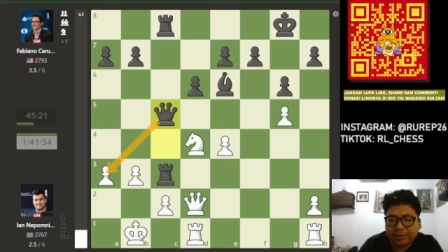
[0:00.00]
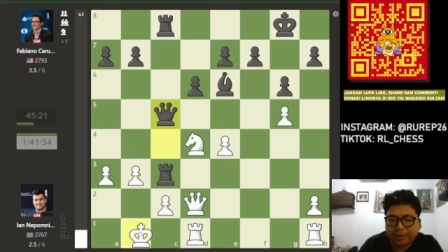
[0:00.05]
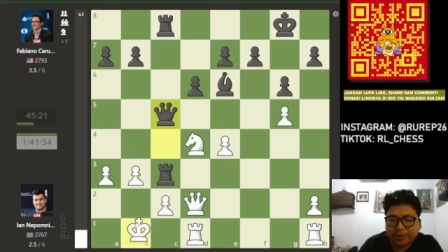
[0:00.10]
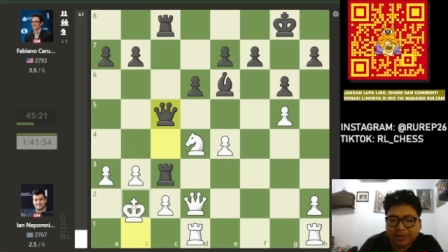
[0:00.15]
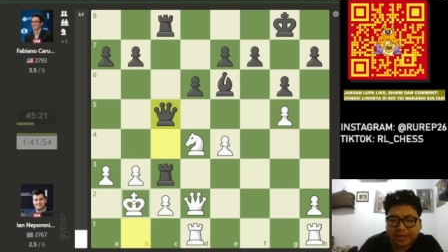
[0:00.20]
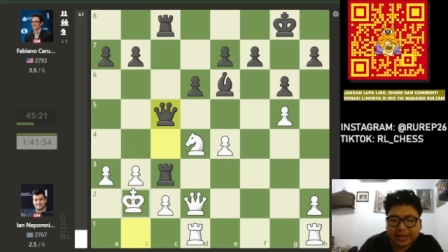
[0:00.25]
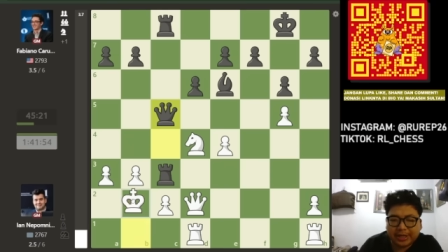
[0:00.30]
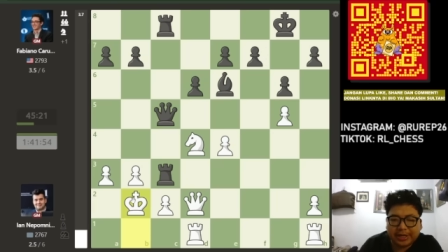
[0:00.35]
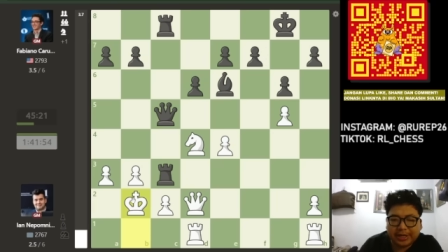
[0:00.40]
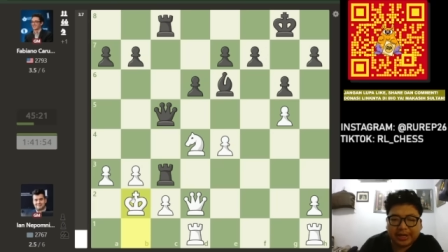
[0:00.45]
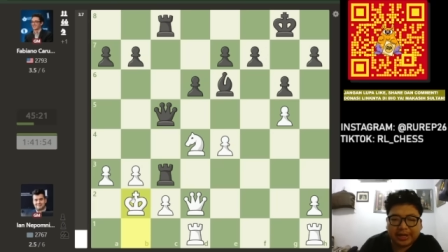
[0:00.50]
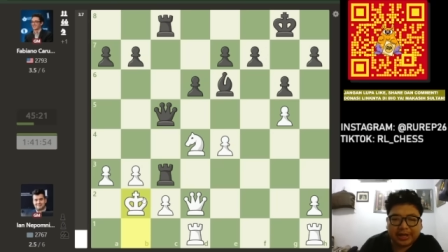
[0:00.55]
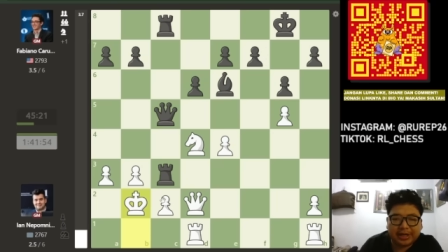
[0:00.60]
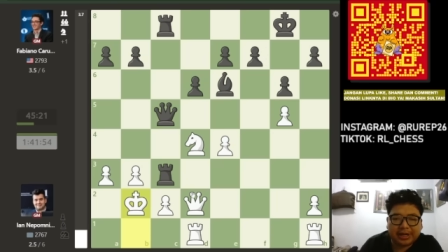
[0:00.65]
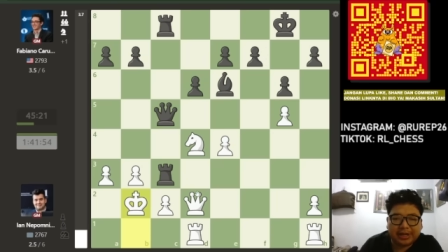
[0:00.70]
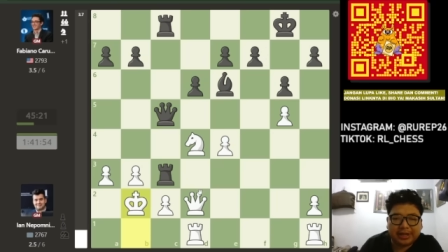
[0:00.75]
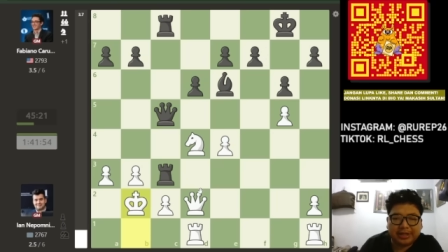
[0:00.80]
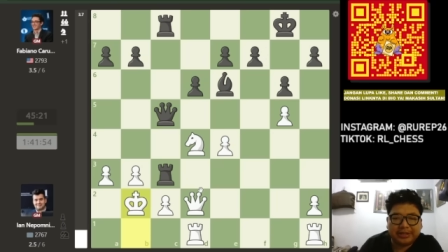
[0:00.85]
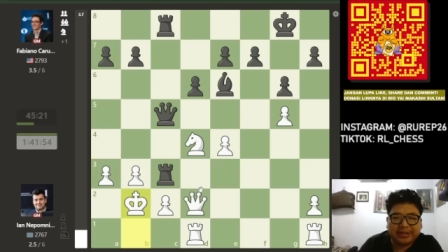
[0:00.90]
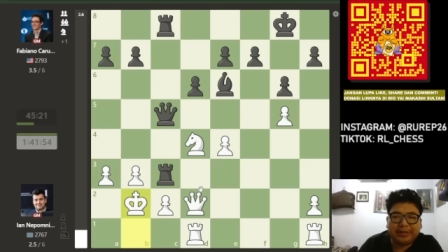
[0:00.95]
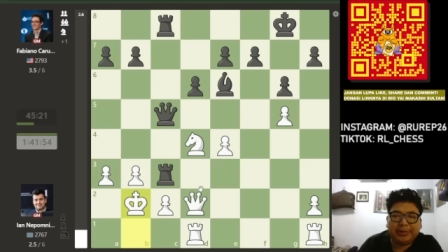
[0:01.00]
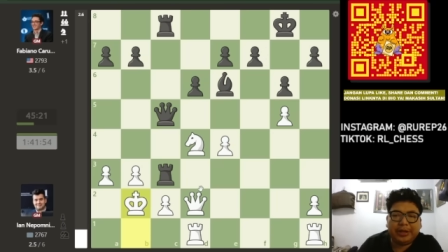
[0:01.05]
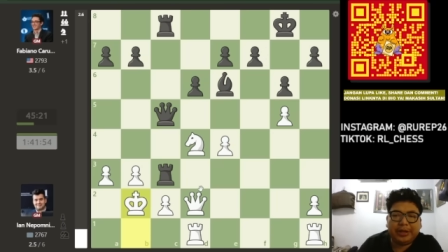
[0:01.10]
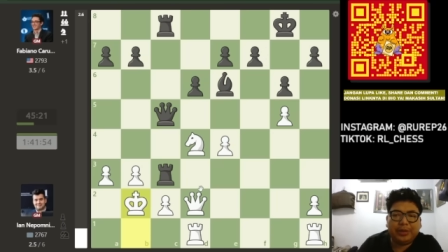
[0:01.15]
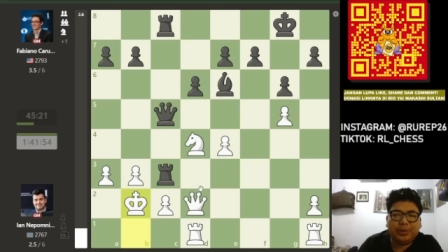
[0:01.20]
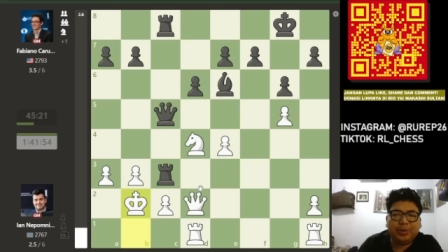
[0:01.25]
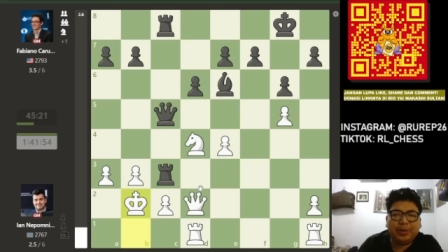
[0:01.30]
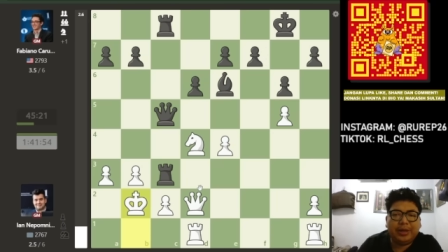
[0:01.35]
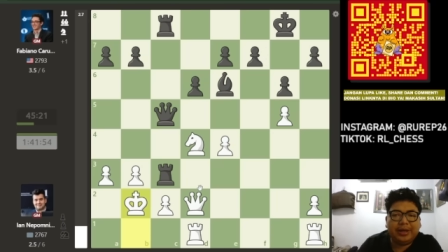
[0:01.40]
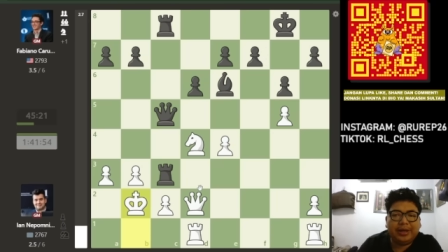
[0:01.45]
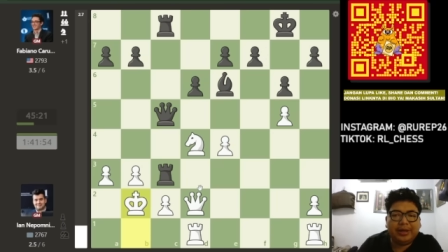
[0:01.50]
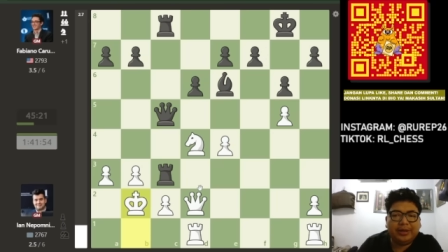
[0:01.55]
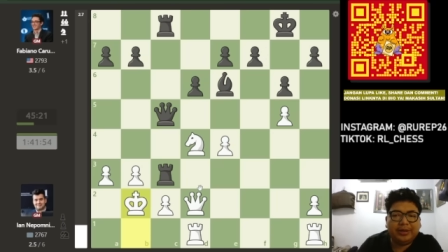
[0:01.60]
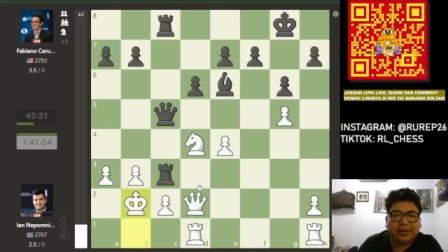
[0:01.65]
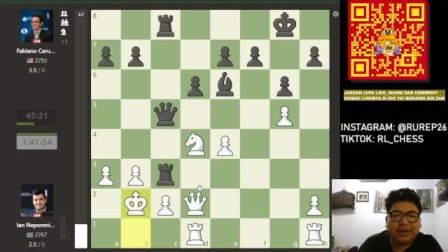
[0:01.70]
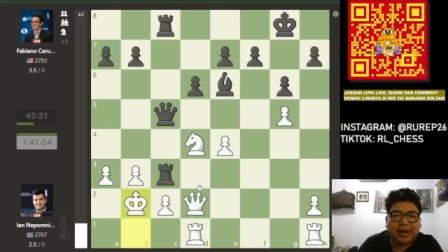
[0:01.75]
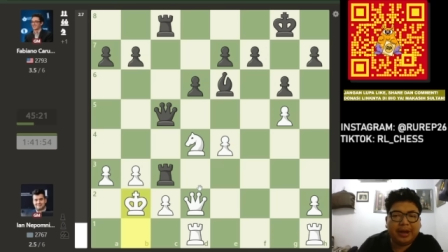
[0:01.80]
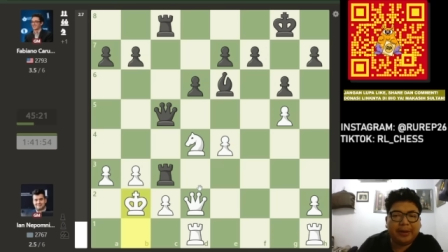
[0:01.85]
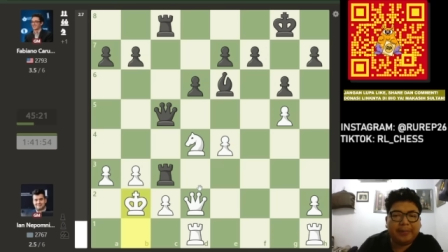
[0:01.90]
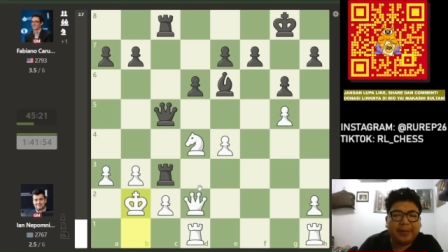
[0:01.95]
jaga dengan Raja B2?
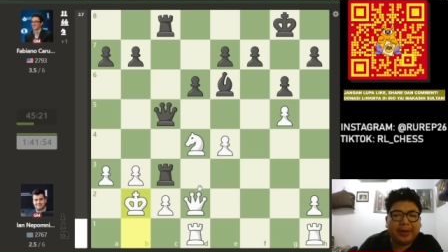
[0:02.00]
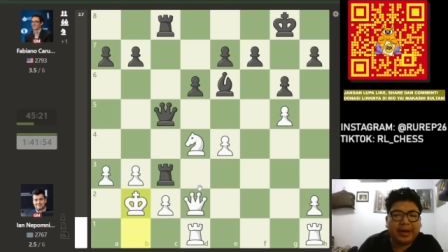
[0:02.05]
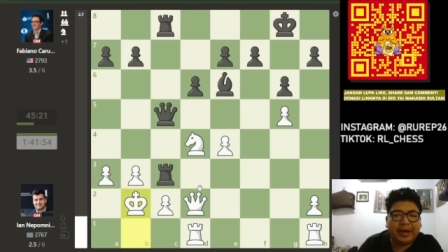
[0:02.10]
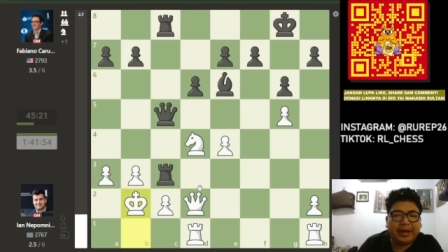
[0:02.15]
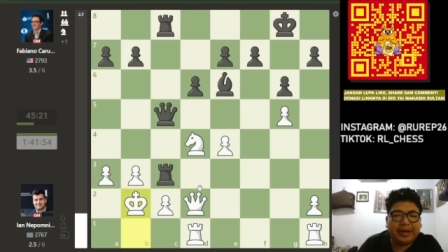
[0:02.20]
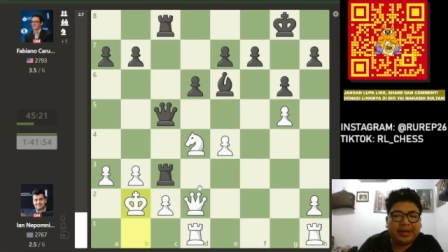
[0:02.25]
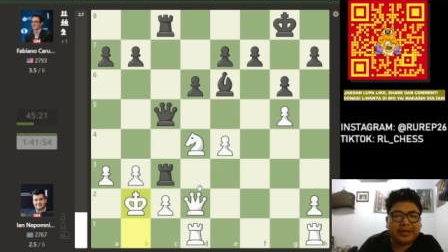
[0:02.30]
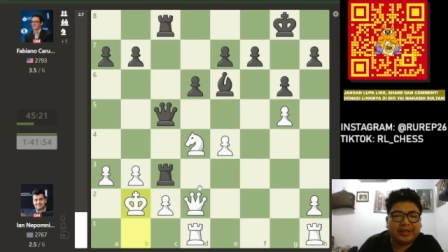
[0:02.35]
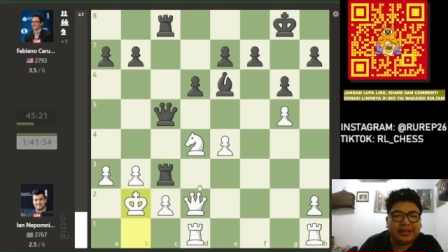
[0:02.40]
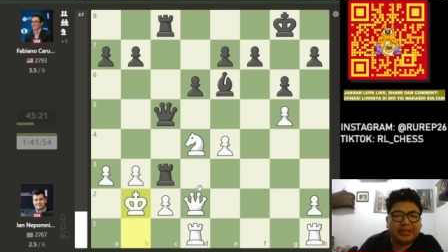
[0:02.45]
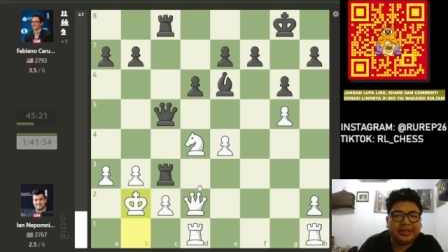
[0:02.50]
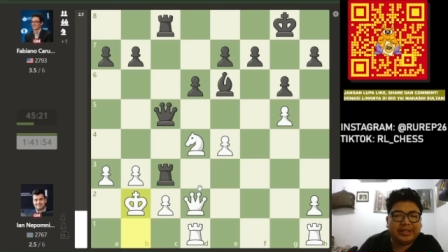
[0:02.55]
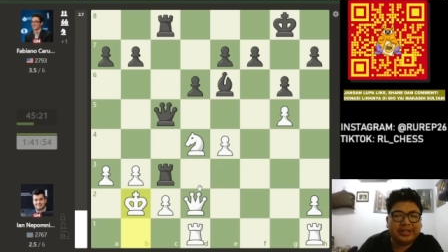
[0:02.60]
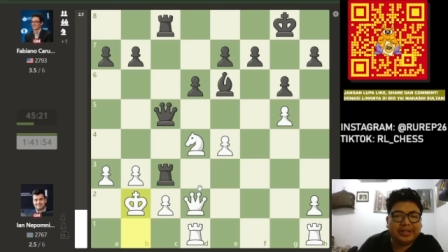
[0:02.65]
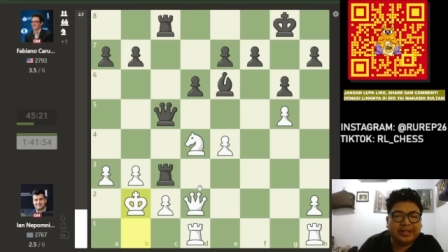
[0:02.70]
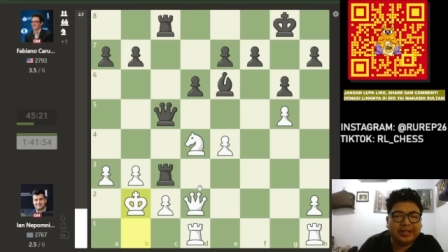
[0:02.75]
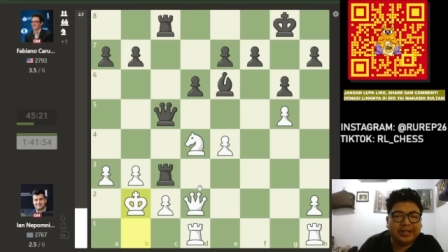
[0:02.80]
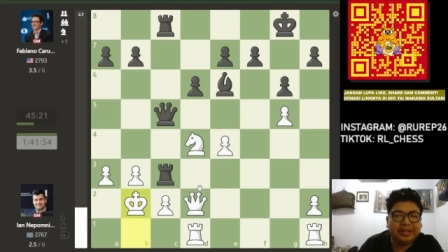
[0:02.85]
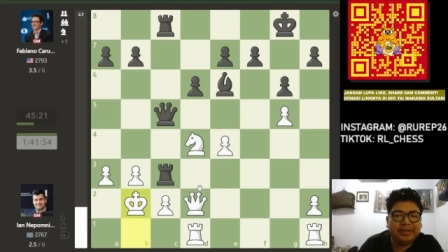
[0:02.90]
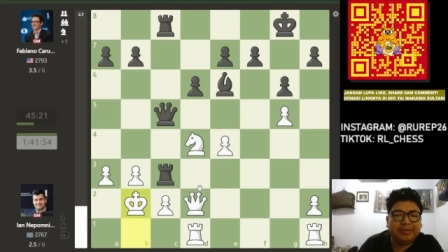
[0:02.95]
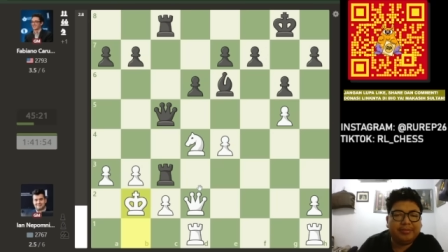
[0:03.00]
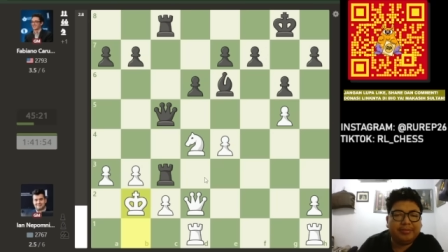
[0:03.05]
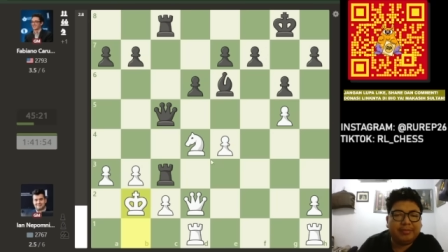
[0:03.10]
Apa yang akan terjadi?